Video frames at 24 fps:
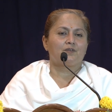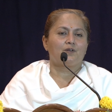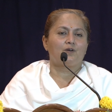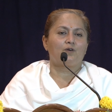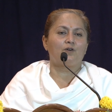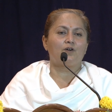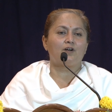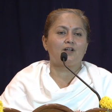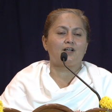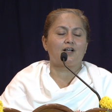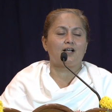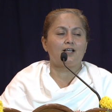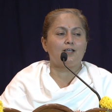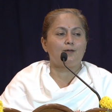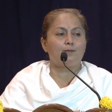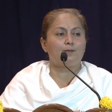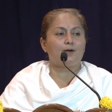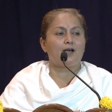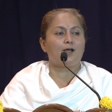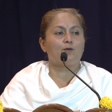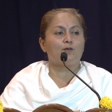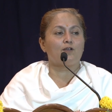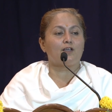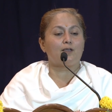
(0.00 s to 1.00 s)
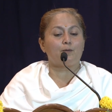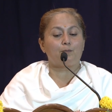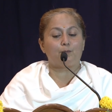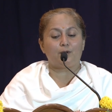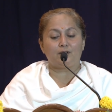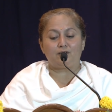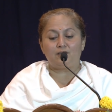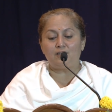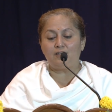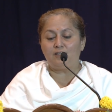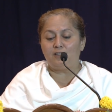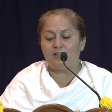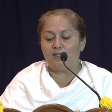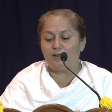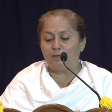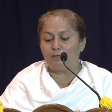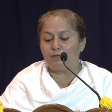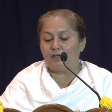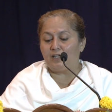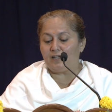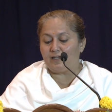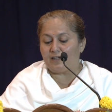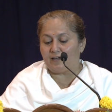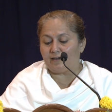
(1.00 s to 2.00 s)
और कई बार उनके पति नियम
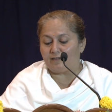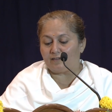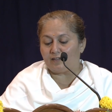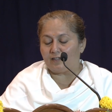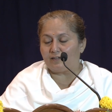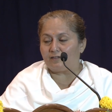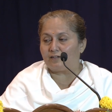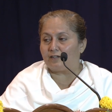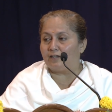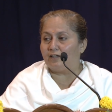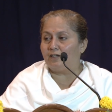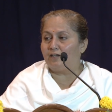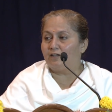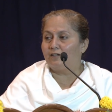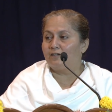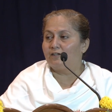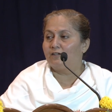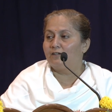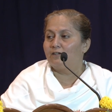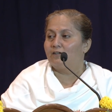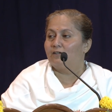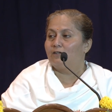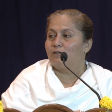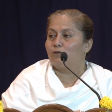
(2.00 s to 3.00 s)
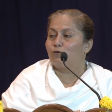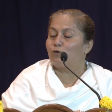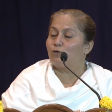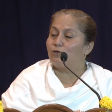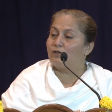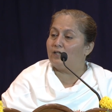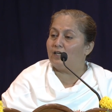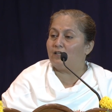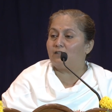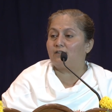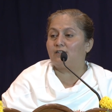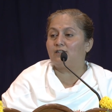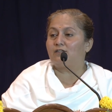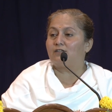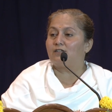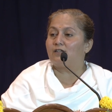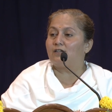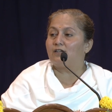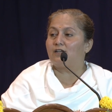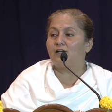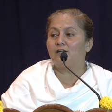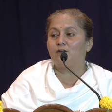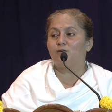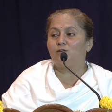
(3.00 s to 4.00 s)
नहीं करते थे तो देखती
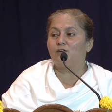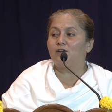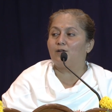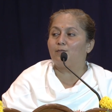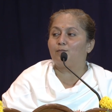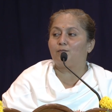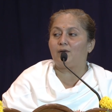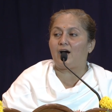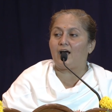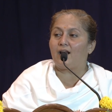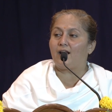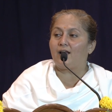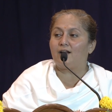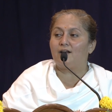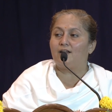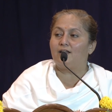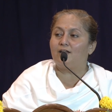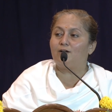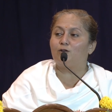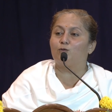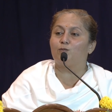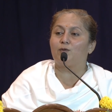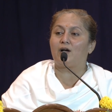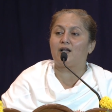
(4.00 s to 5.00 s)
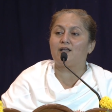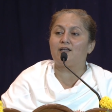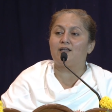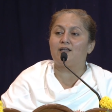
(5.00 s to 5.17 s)
थी कि इन्होंने माला नहीं घुमाई